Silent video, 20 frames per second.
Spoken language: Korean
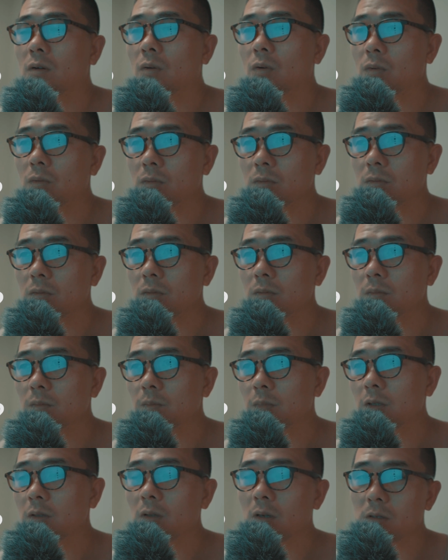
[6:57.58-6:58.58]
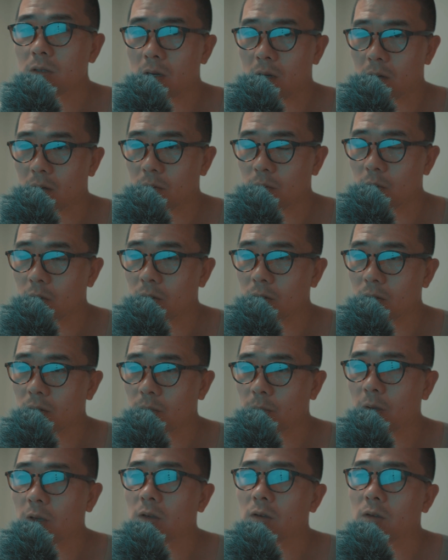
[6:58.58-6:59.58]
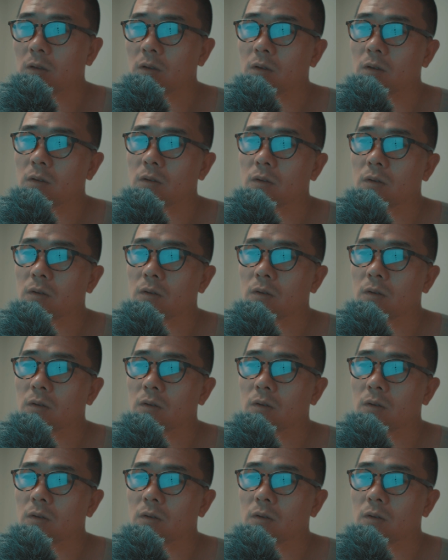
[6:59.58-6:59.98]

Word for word: 혹은 비싸지 않으면 스펙이